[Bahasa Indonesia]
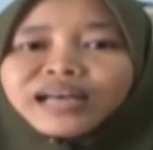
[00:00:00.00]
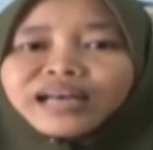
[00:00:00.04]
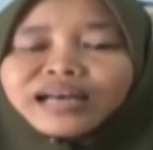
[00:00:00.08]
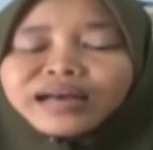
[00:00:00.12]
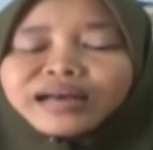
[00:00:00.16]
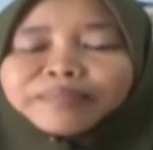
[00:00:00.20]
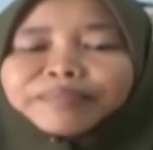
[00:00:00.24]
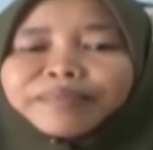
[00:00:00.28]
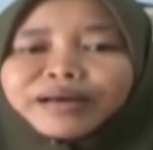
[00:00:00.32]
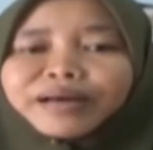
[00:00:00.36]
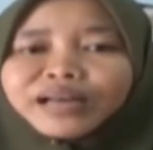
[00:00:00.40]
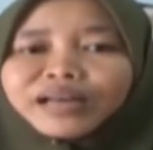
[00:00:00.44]

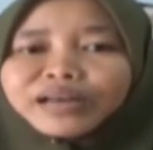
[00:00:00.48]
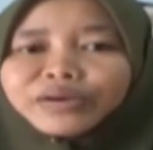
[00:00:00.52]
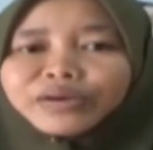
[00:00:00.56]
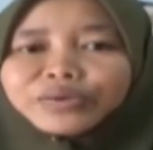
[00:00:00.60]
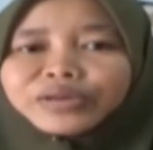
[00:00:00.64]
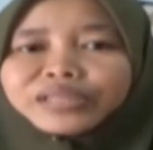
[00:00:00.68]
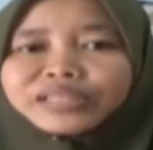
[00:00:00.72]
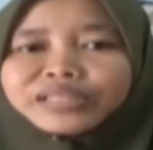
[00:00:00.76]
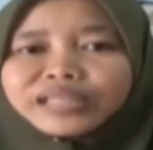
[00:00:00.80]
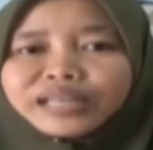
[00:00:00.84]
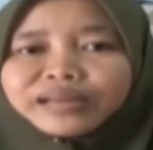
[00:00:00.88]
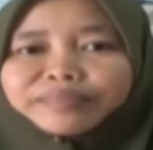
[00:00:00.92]
apakah
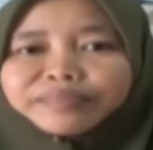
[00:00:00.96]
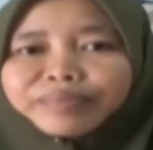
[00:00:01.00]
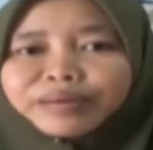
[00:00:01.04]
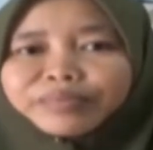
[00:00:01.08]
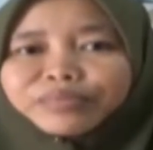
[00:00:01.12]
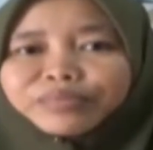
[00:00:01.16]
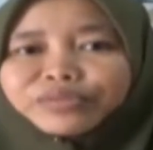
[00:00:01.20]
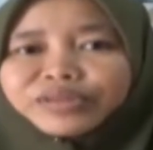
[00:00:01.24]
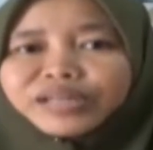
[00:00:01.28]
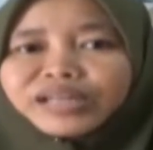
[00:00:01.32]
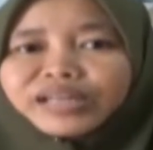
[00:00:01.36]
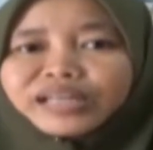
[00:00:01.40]
kulit kelapa
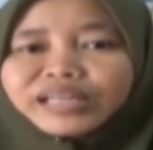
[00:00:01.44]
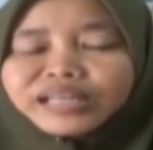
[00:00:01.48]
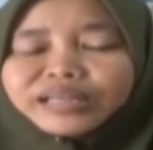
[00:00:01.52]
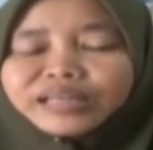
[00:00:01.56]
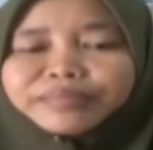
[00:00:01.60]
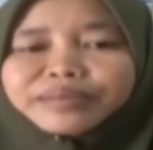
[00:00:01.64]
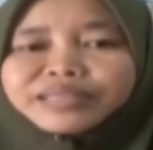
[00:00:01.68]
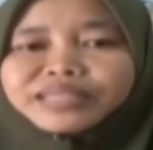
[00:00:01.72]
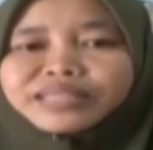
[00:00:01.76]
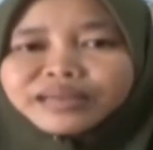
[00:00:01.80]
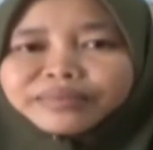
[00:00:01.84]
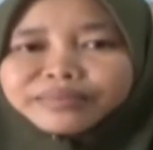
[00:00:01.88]
muda ini
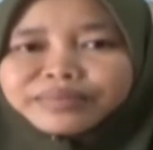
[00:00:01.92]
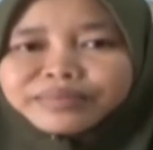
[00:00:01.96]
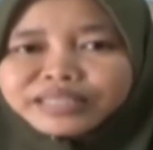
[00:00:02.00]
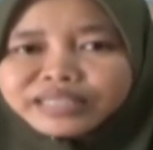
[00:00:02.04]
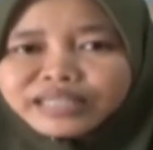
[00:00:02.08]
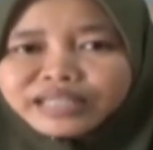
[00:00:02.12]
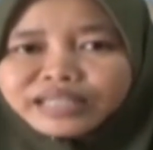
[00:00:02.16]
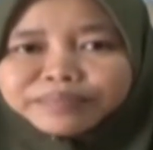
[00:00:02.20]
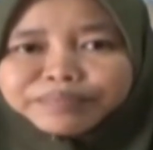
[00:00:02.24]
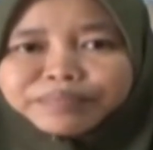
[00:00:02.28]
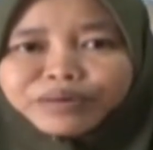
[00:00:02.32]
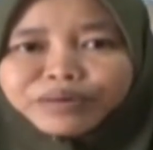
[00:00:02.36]
bisa
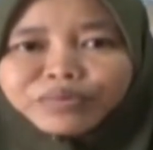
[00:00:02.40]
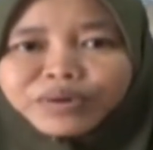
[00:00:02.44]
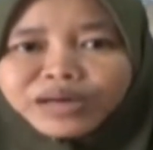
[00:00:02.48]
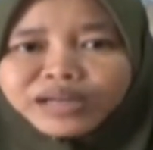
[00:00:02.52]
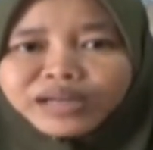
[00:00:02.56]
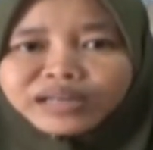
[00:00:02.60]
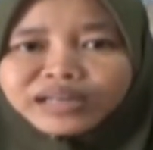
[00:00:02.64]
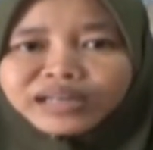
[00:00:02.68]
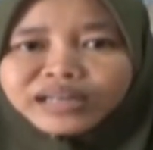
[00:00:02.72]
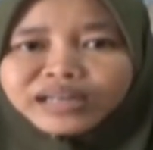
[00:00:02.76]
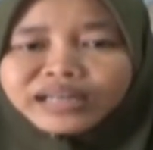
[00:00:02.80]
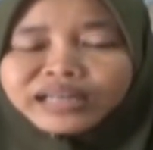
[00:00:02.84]
menjadi
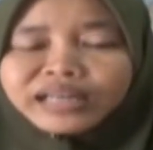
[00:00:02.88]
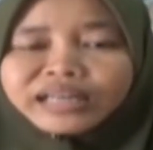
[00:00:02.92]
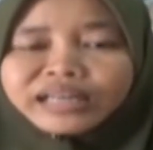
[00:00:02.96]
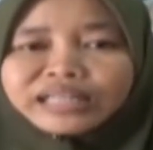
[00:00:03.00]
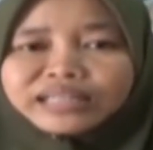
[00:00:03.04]
pewarna.